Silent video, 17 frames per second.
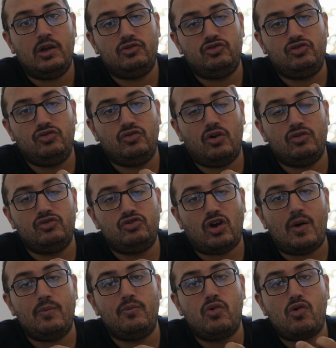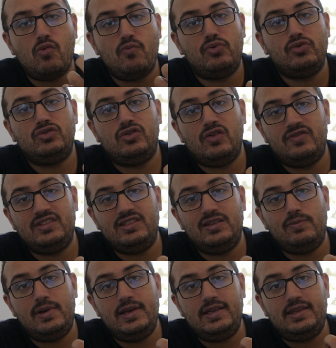tu, auras beaucoup plus de
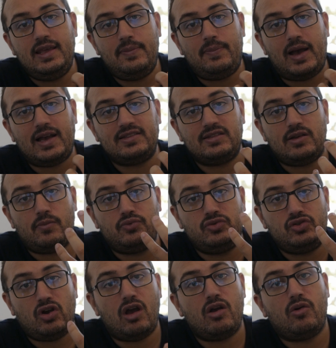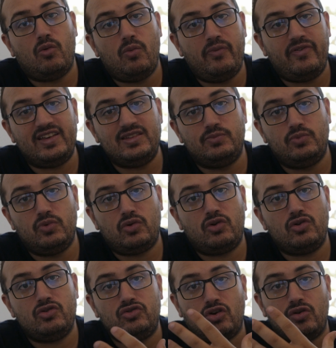visibilité par exemple sur un groupe Facebook
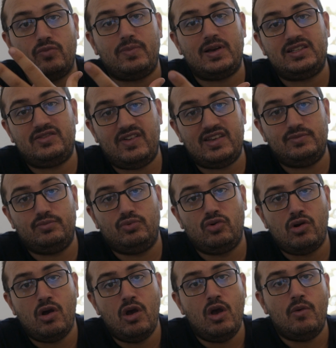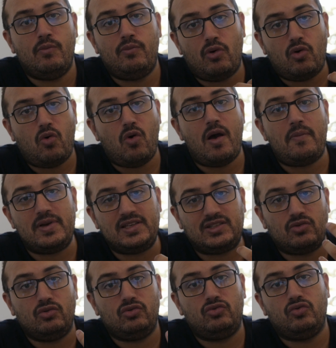que sur une page Facebook pourquoi
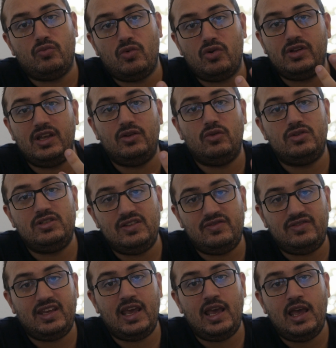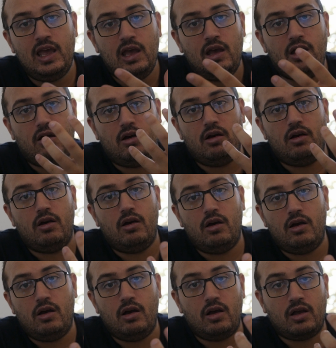Parce que tout le monde est notifié
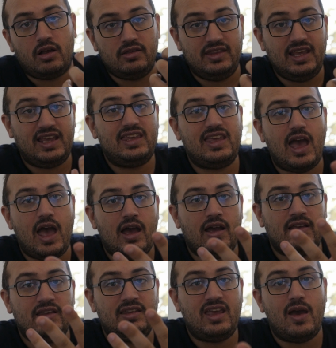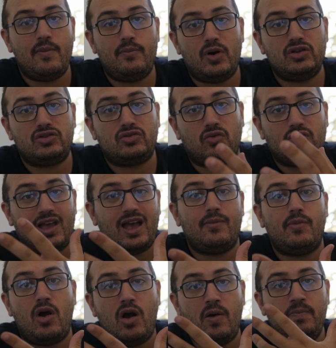euh, dès qu'il y, a un post,
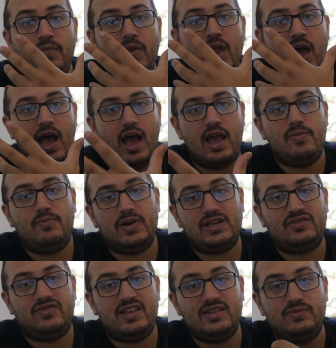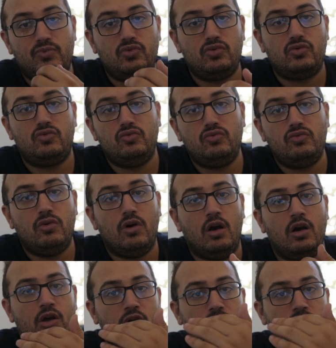contrairement à une page Facebook où, euh,